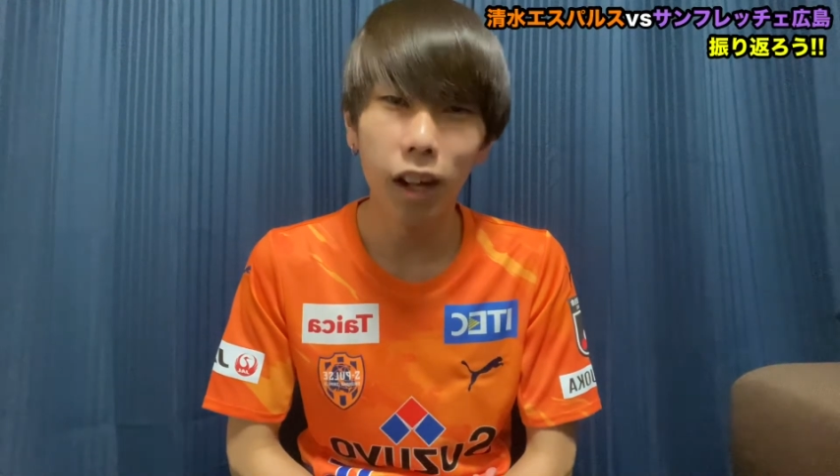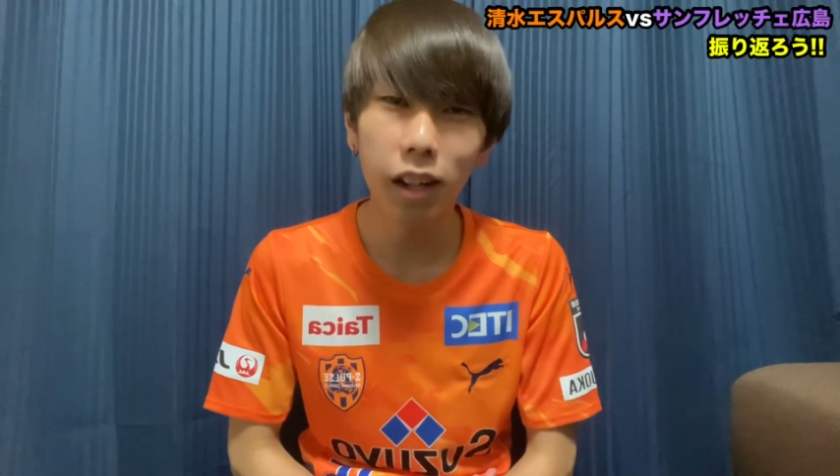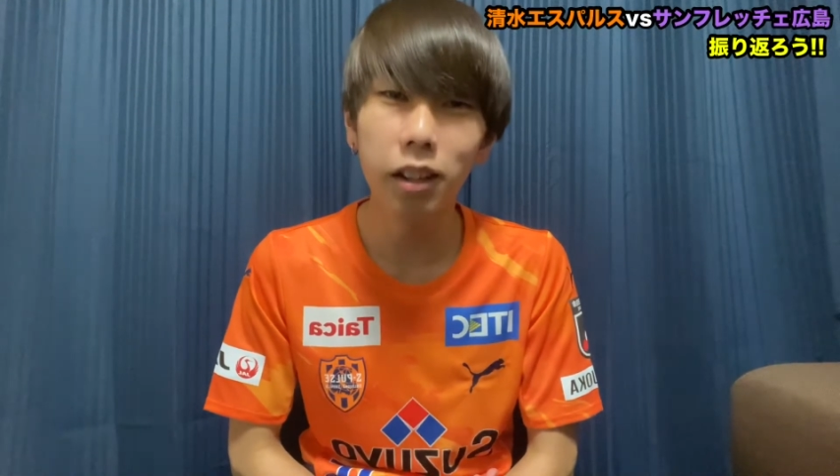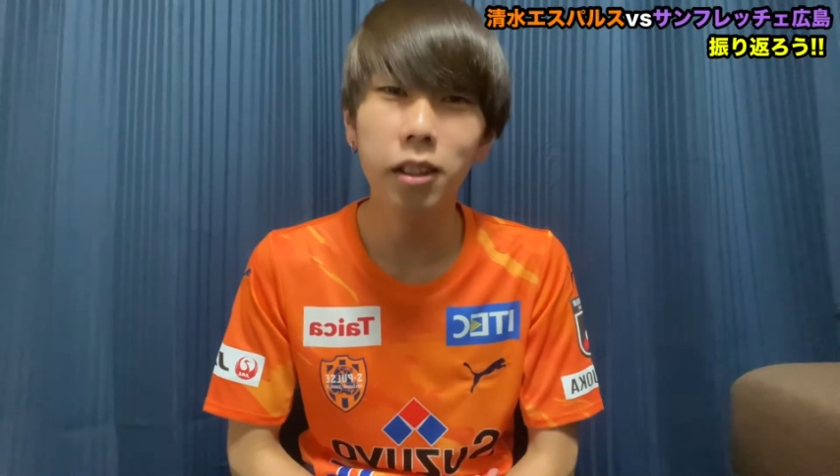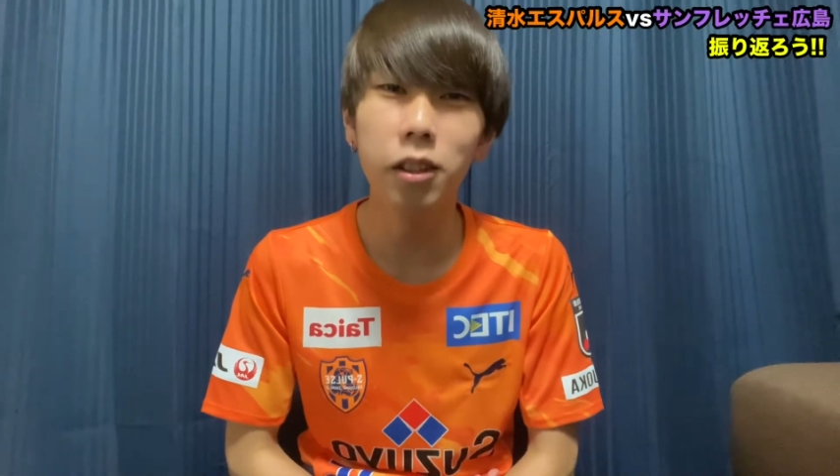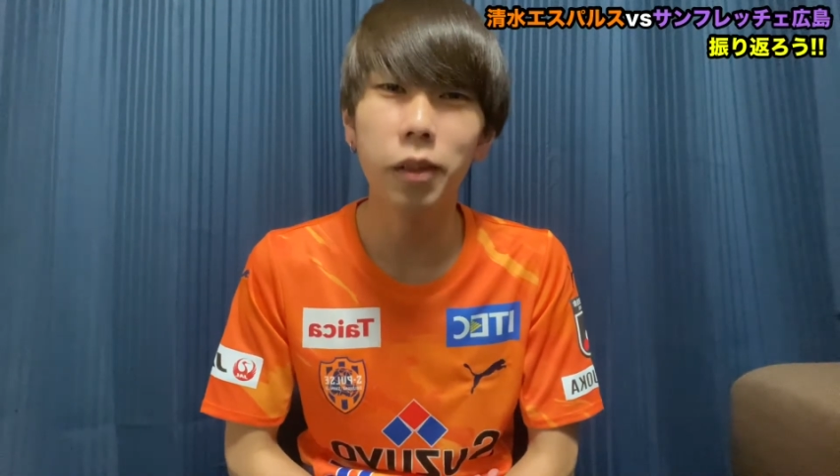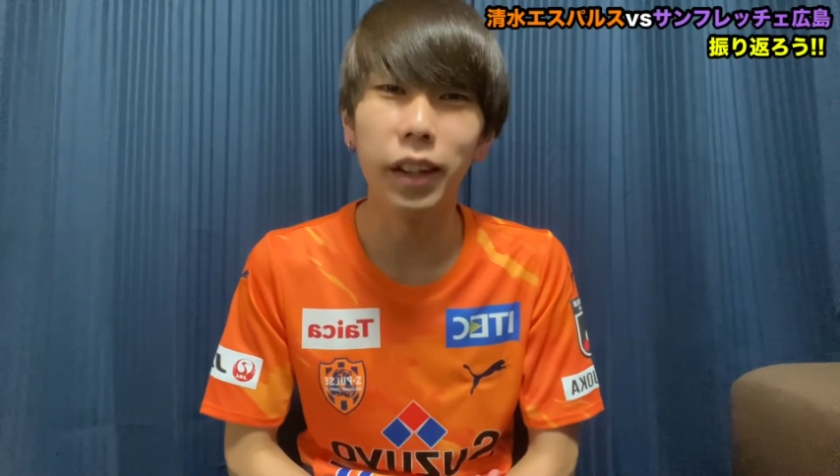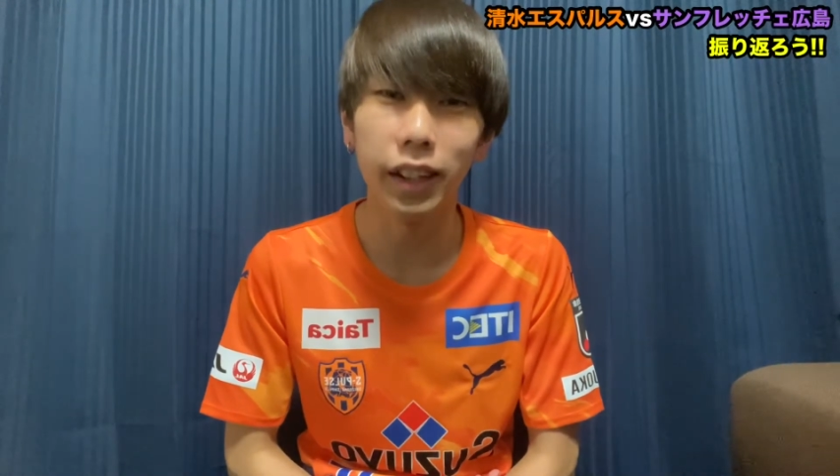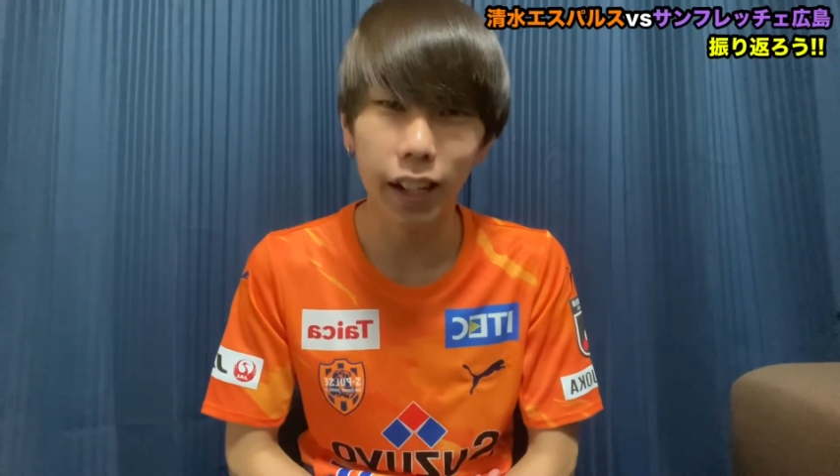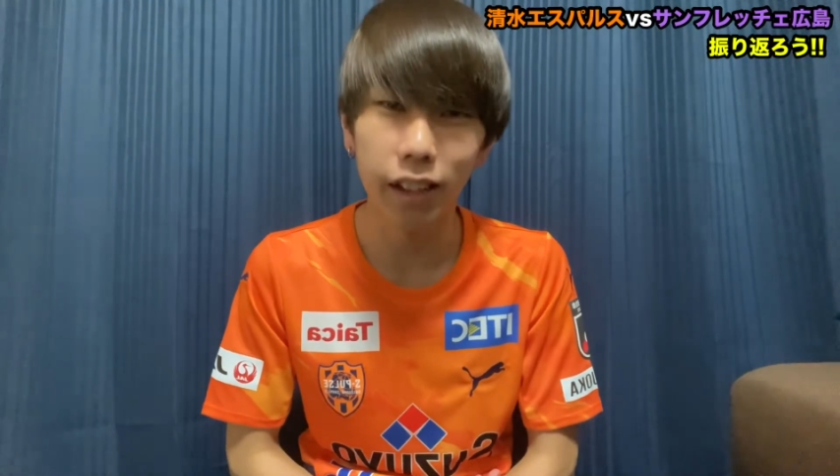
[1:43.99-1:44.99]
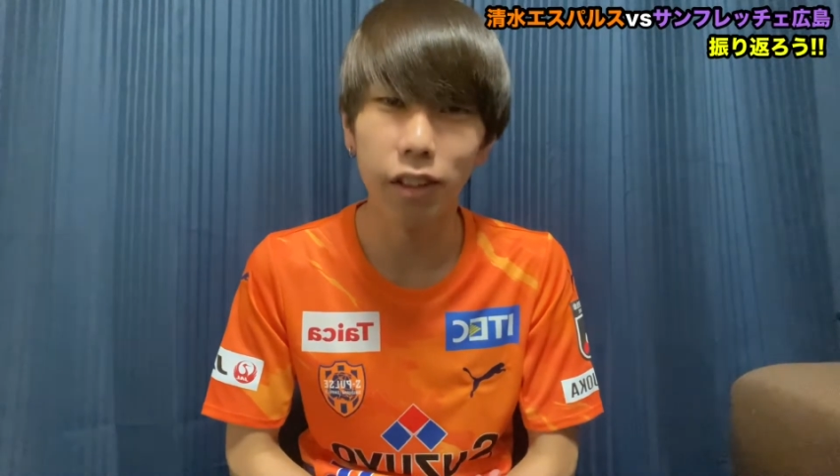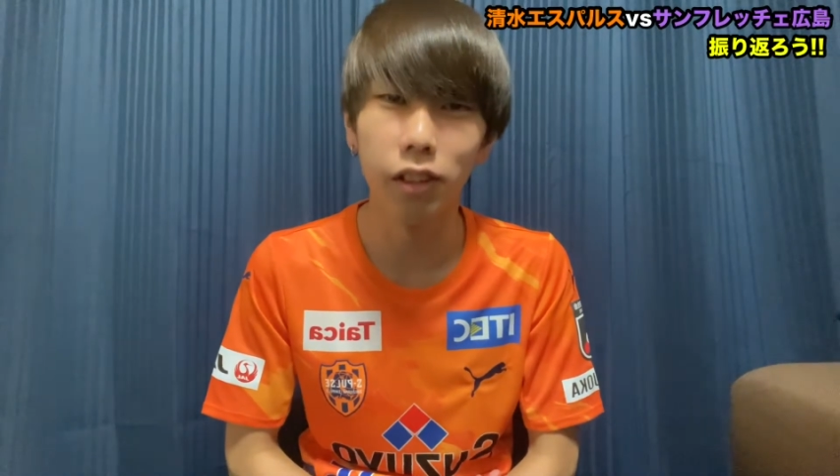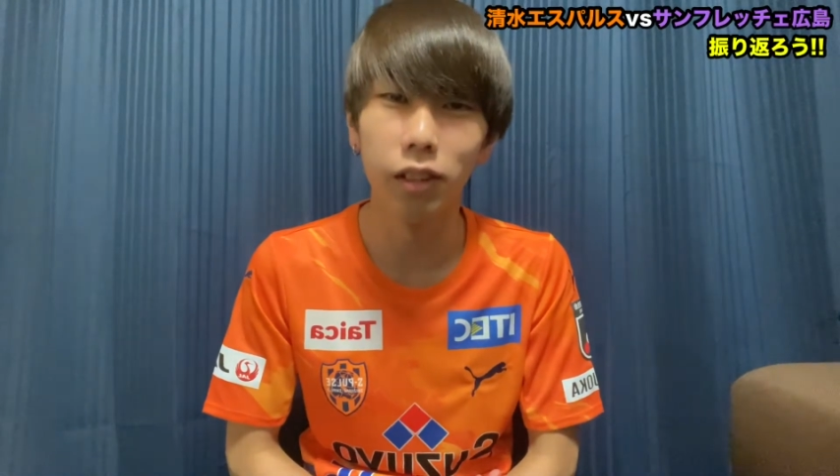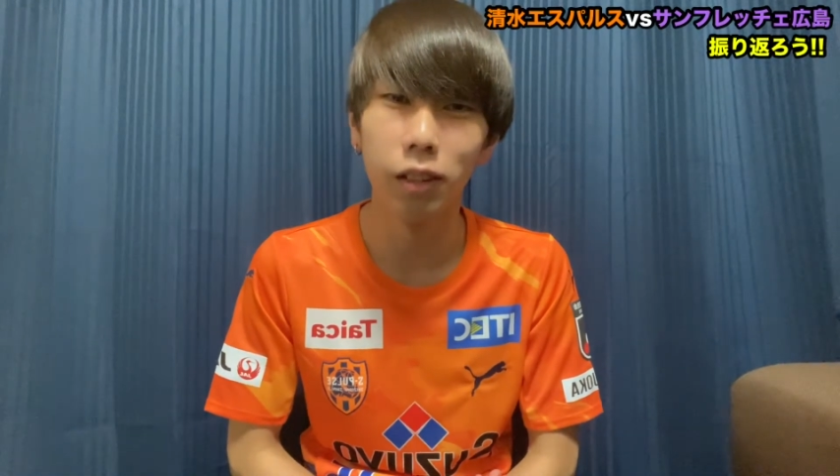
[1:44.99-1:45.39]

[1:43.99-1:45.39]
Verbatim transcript: 悪くはないんですよ。